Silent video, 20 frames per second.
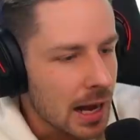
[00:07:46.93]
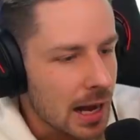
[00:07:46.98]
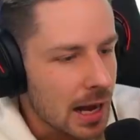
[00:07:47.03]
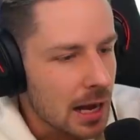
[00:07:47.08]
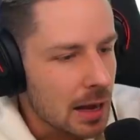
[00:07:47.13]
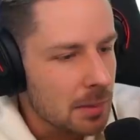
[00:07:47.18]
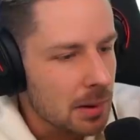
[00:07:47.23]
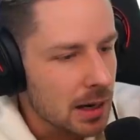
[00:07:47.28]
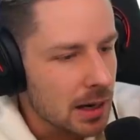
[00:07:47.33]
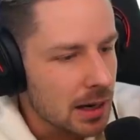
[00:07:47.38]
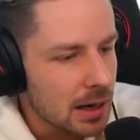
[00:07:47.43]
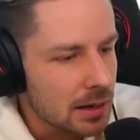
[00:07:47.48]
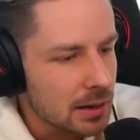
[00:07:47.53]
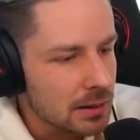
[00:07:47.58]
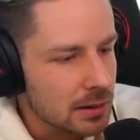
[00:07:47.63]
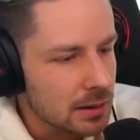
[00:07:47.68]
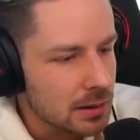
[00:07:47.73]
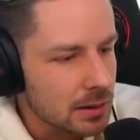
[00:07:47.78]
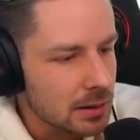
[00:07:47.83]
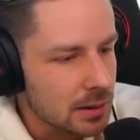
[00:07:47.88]

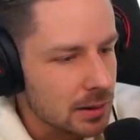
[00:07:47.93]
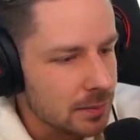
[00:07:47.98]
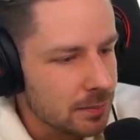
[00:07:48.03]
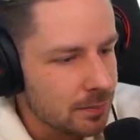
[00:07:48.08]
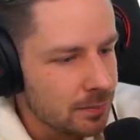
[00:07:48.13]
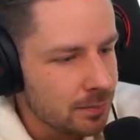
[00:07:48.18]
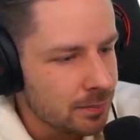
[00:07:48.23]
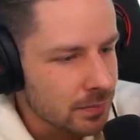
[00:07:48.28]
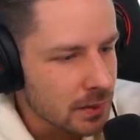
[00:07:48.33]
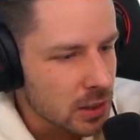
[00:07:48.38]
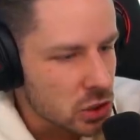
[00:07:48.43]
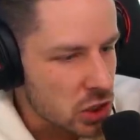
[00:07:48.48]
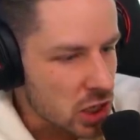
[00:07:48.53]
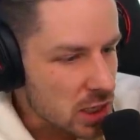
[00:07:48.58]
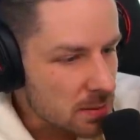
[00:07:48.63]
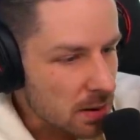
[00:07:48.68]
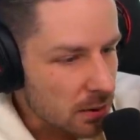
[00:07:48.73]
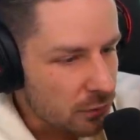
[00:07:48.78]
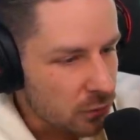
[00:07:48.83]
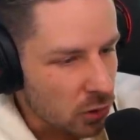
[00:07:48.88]
Aber, ähm, stell
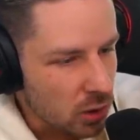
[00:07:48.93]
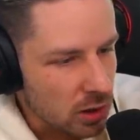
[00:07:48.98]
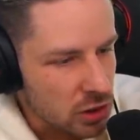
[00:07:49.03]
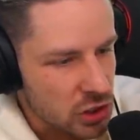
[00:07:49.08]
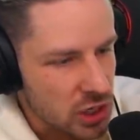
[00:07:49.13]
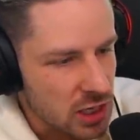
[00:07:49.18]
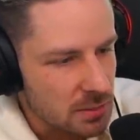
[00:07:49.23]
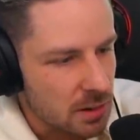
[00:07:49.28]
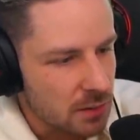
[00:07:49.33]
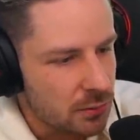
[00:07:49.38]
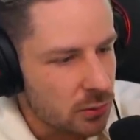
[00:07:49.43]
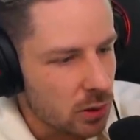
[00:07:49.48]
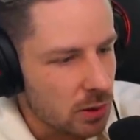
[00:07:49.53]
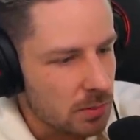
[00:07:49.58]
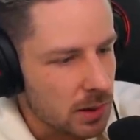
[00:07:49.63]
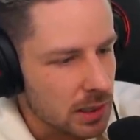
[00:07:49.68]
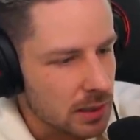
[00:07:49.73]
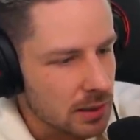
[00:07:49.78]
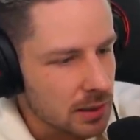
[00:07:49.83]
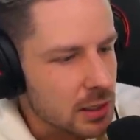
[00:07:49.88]
dich mal vor, stell dich mal vor,
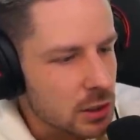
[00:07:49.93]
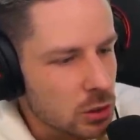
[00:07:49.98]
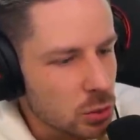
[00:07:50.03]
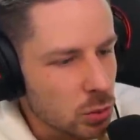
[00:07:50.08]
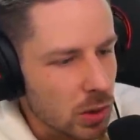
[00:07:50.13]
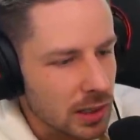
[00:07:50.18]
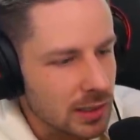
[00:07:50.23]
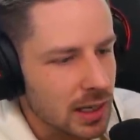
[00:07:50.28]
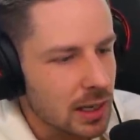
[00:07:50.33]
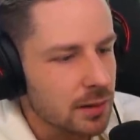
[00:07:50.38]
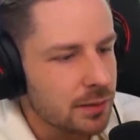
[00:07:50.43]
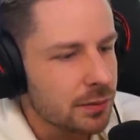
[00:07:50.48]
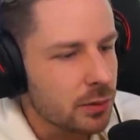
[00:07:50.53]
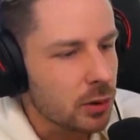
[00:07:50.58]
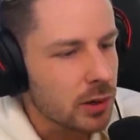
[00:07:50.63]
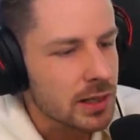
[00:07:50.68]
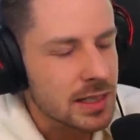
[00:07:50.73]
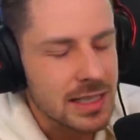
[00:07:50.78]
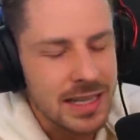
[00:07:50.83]
Mann, Gnu hat einen Freund.